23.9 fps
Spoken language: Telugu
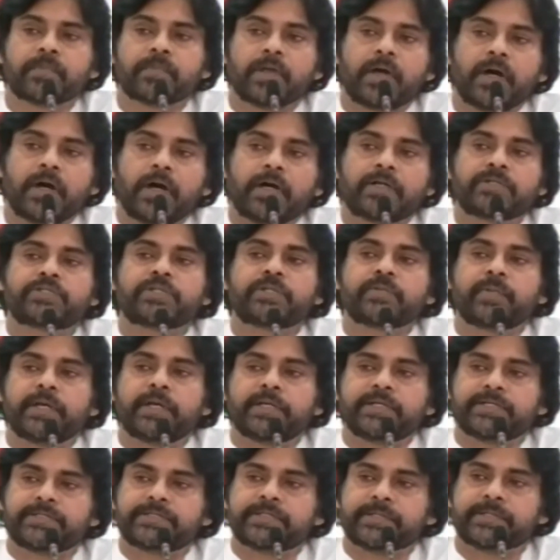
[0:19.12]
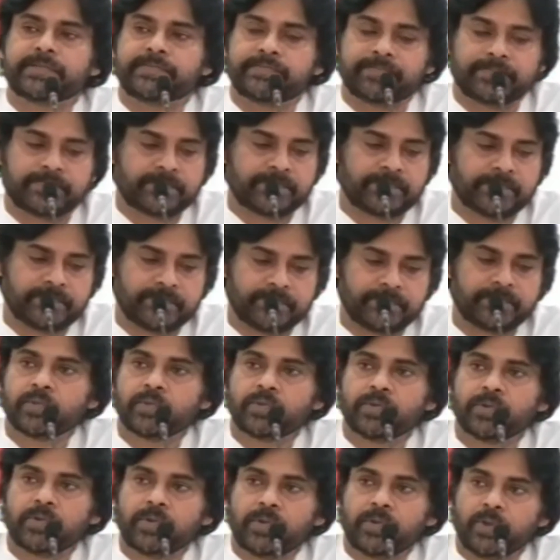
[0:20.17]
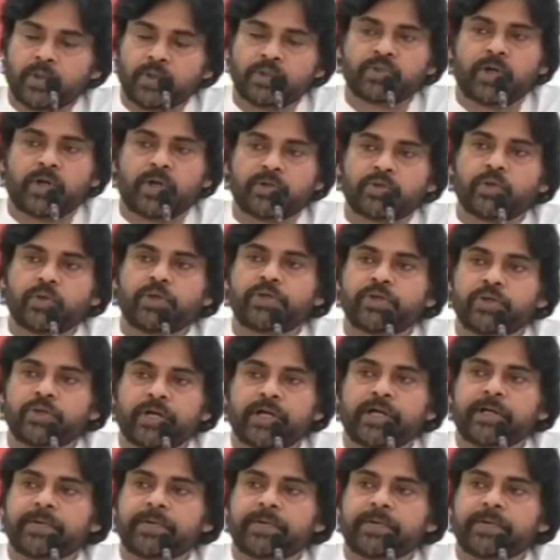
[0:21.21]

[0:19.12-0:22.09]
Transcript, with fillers: ఆరు సినిమాలు చేశాను కొంచెం అటు ఇటుగా